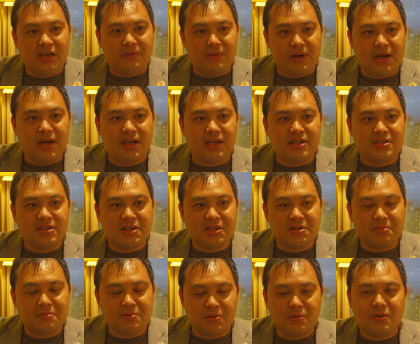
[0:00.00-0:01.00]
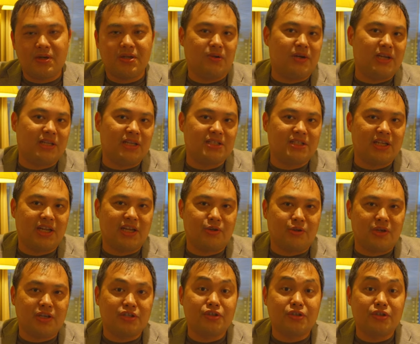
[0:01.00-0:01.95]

は、エクセクティブフロアの方じゃないとね、